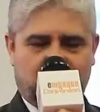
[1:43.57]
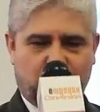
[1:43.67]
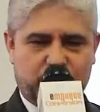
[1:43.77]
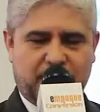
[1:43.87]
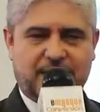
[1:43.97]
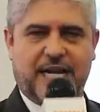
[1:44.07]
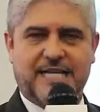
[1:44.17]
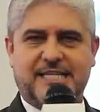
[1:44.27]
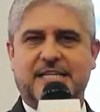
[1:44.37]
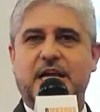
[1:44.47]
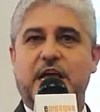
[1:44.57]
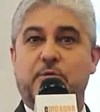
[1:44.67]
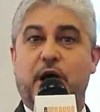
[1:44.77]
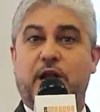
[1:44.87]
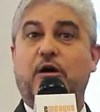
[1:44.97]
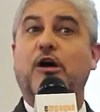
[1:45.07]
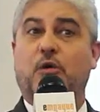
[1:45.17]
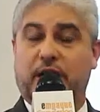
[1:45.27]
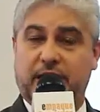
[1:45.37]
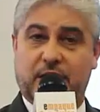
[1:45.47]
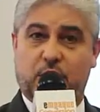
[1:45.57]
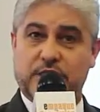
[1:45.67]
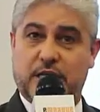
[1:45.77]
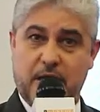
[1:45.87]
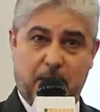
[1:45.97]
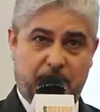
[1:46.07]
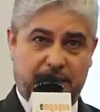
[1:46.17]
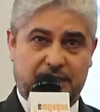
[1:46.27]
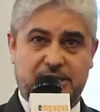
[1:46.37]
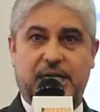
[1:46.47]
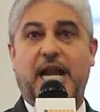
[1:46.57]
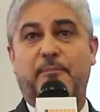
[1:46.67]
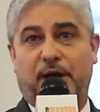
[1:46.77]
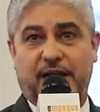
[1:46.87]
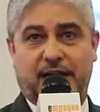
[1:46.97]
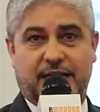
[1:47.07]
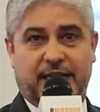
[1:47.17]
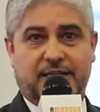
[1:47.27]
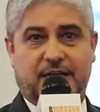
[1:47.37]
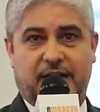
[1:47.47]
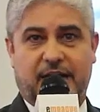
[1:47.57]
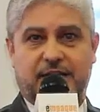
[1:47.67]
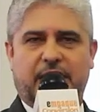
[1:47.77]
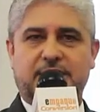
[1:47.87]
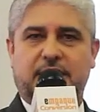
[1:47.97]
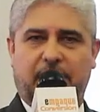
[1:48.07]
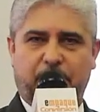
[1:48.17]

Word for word: Muchas gracias y bueno, cualquier cosa, métanse en la página de internet que es